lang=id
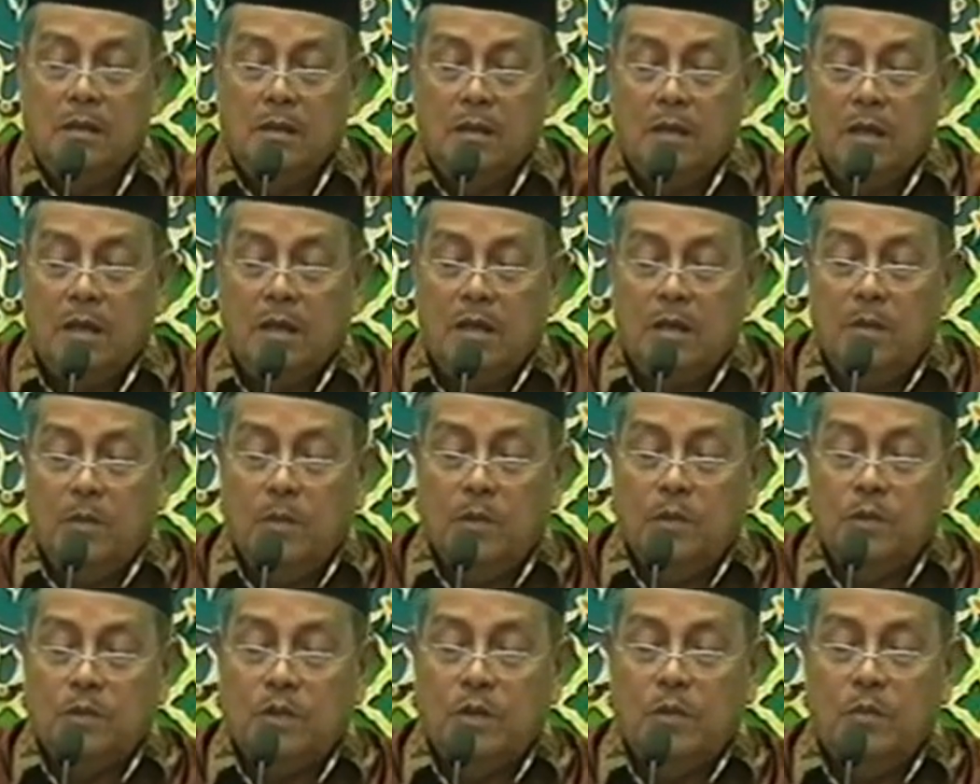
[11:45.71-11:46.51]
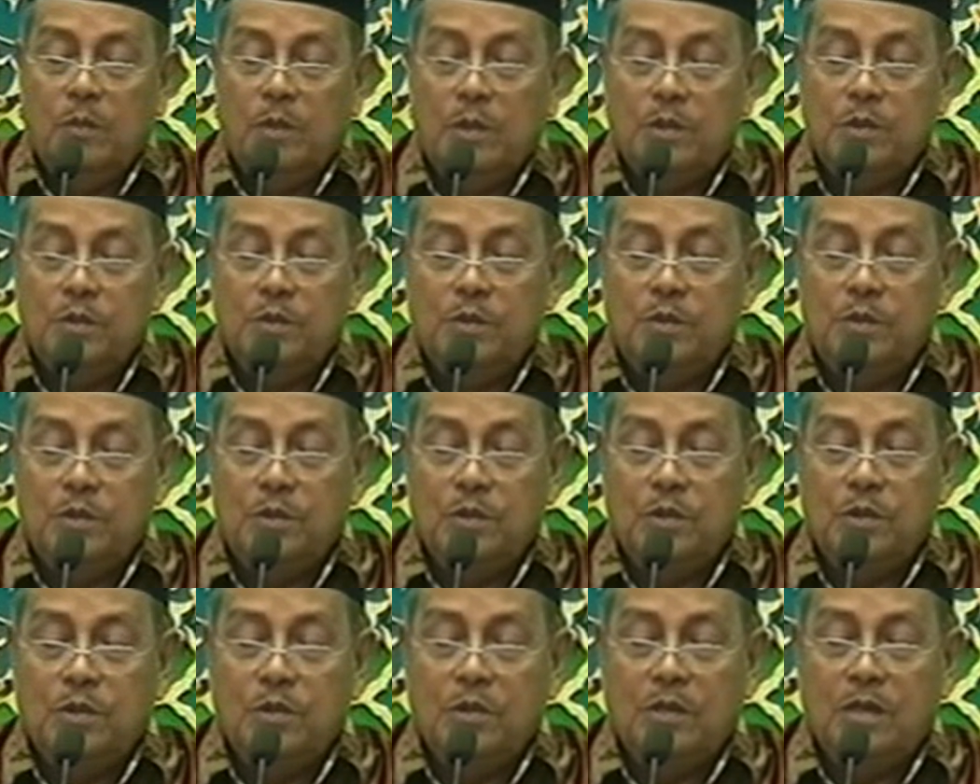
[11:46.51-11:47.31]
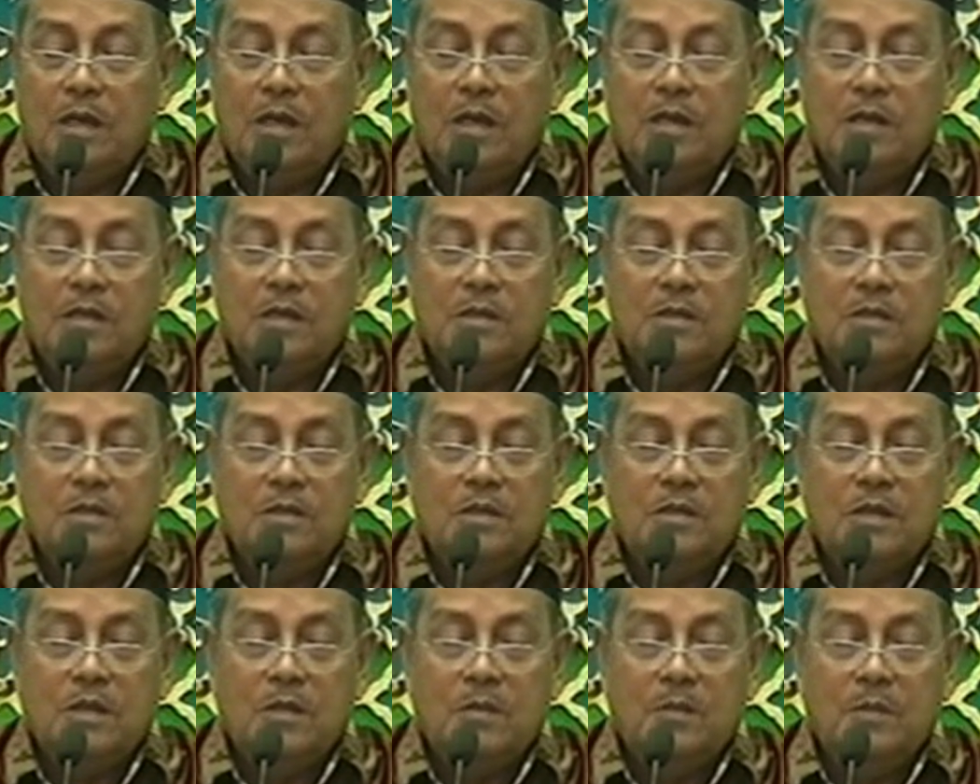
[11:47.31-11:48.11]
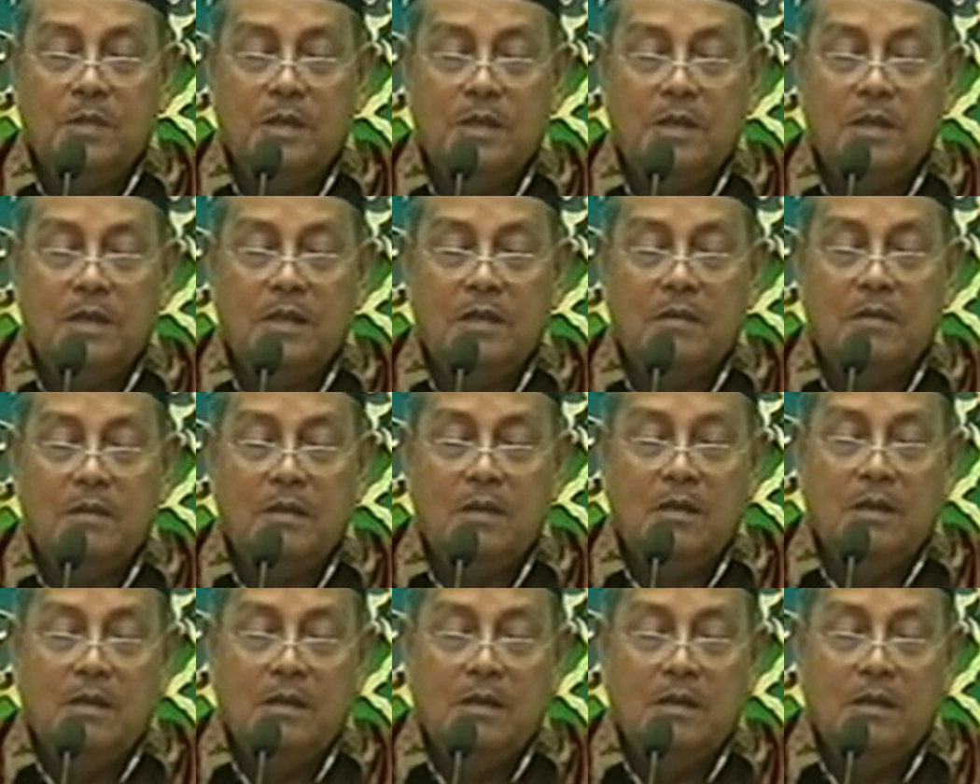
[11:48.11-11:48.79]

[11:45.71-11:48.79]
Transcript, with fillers: Kadek maca mbak sujud yo iso sampean.